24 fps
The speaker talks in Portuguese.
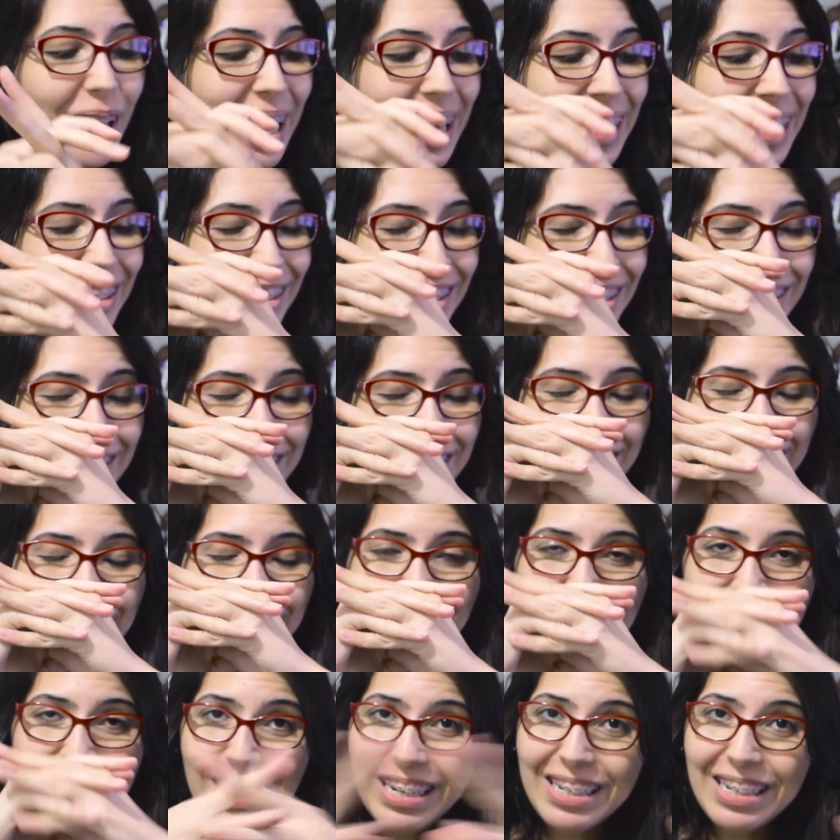
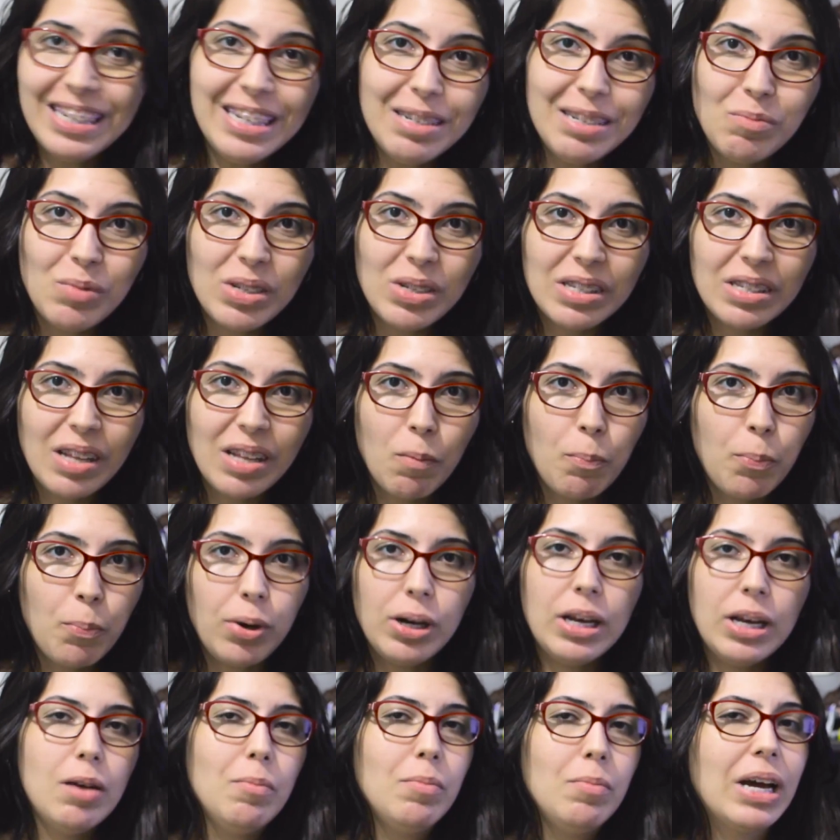estes animes da
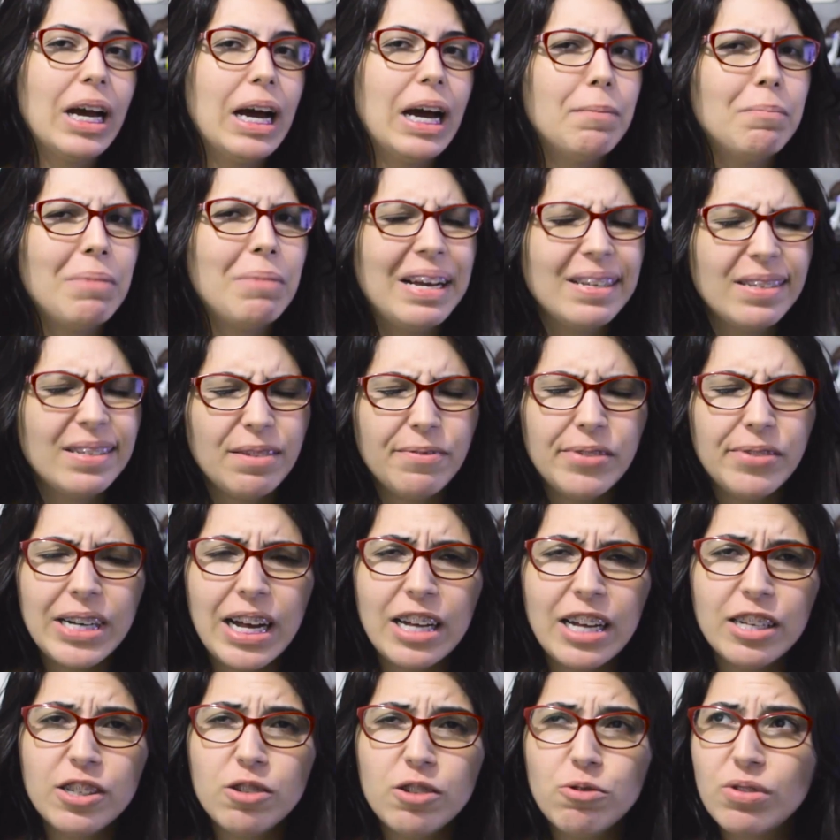polêmica, mas na
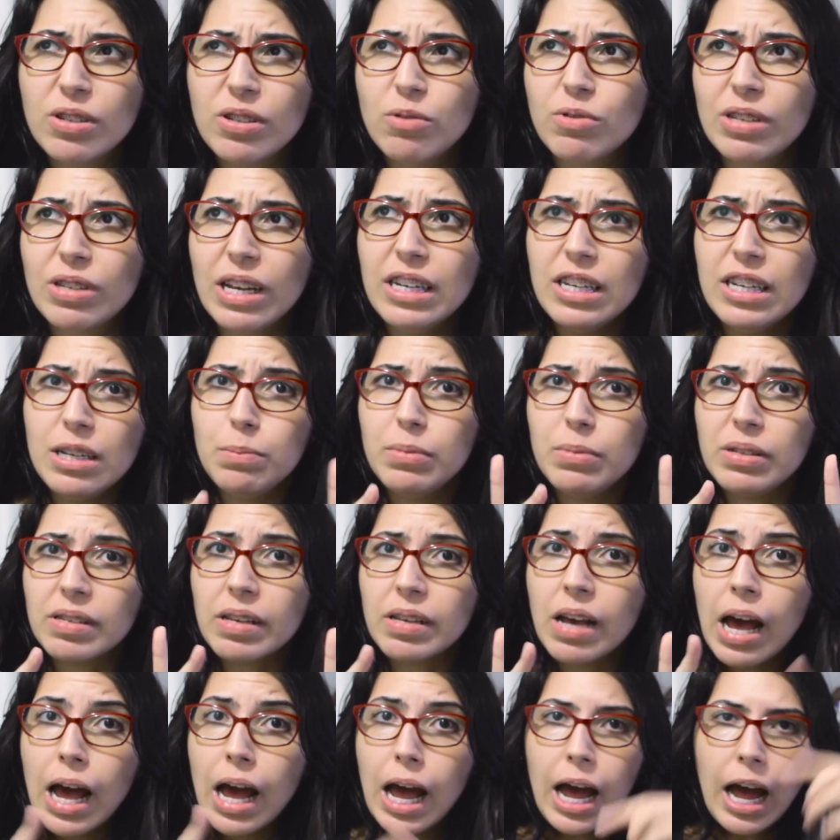verdade não são os animes.
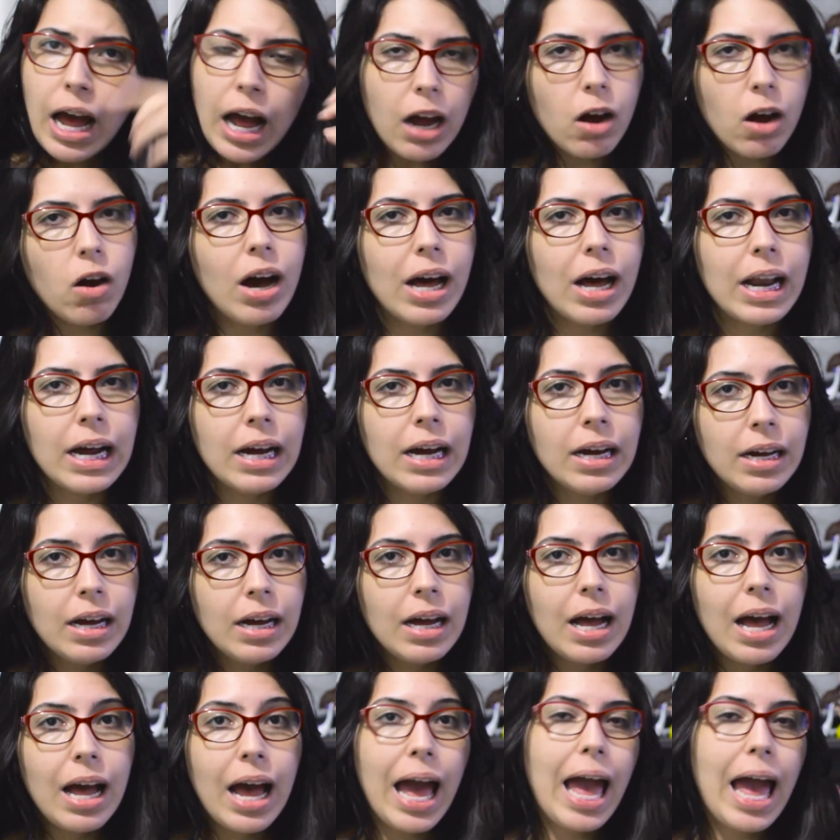Agora
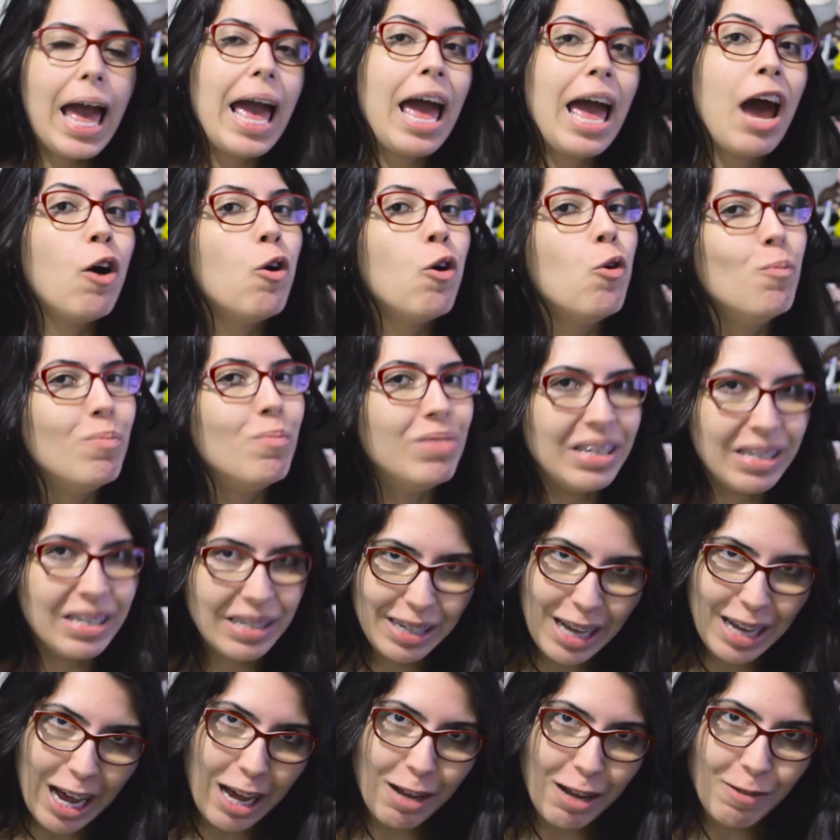é o
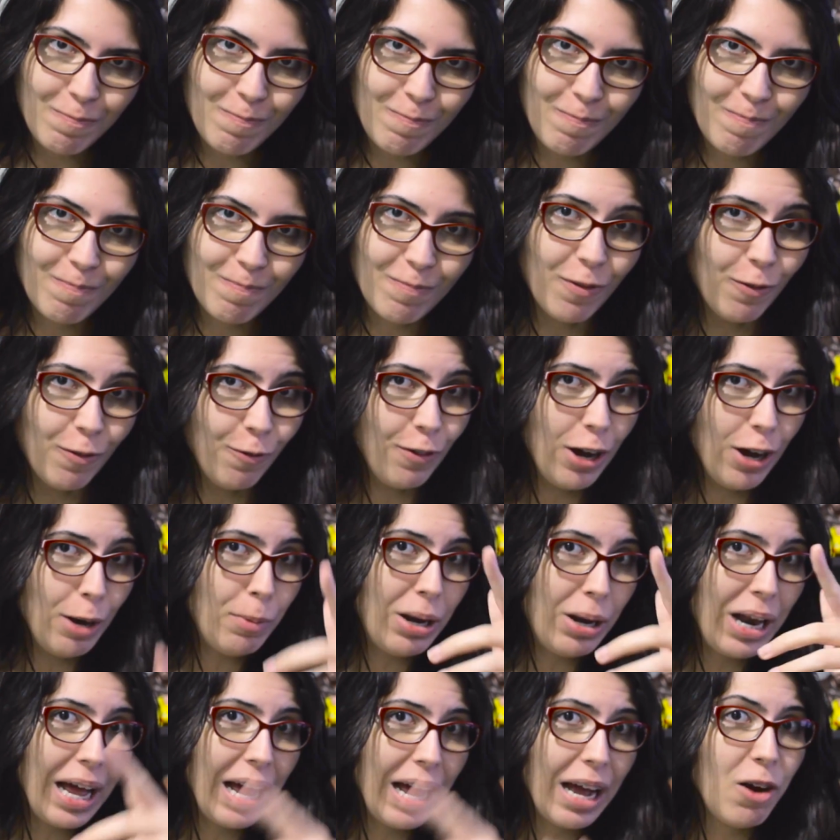mangá.
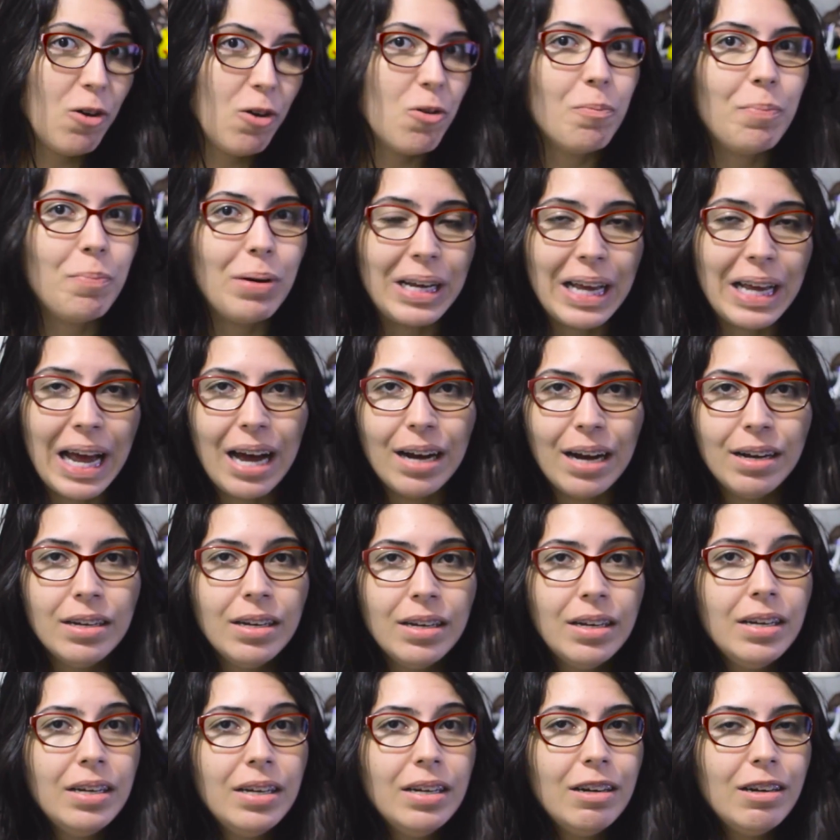Vamos lá acompanhar
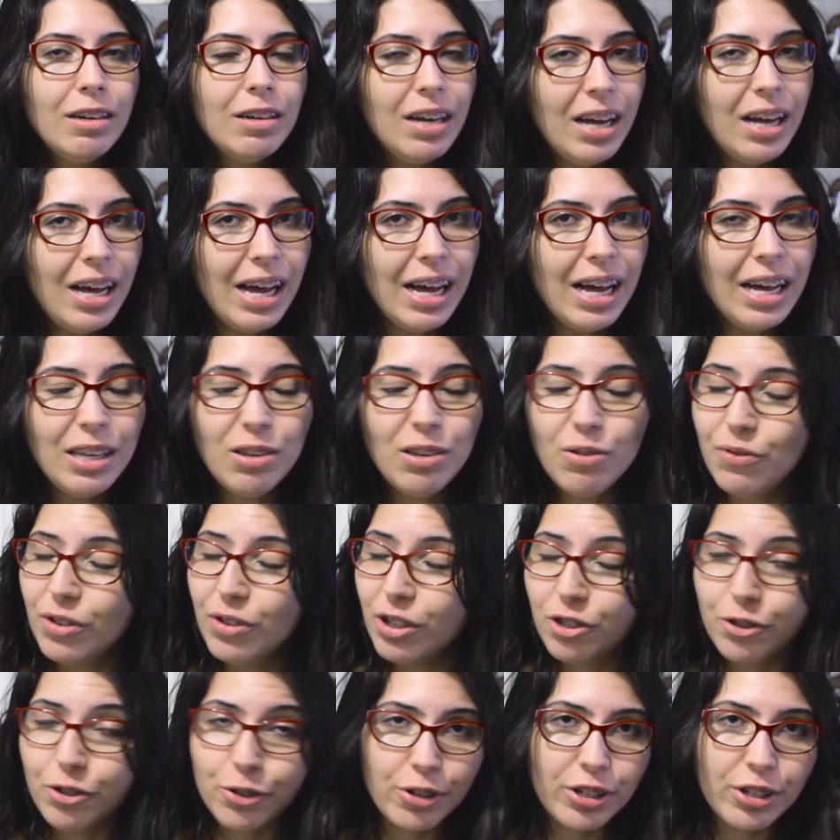ai, o
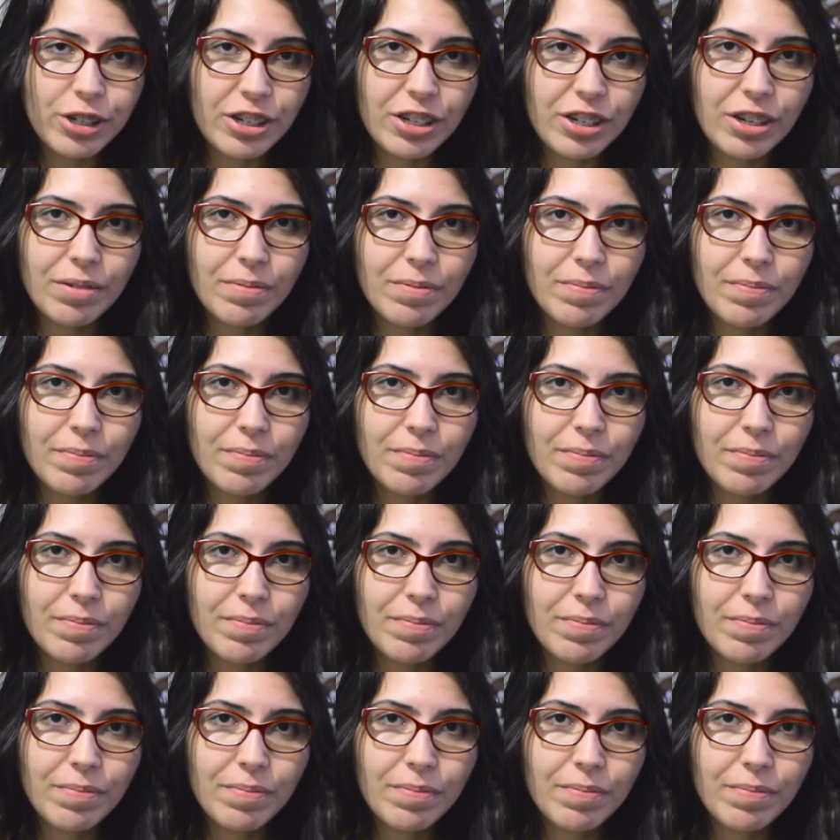vídeo de hoje.